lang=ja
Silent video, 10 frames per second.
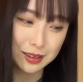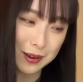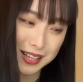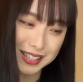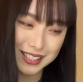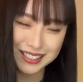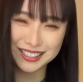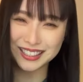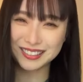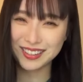気まず
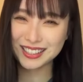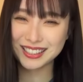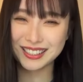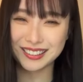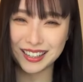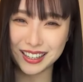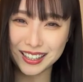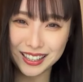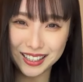気まずっていうか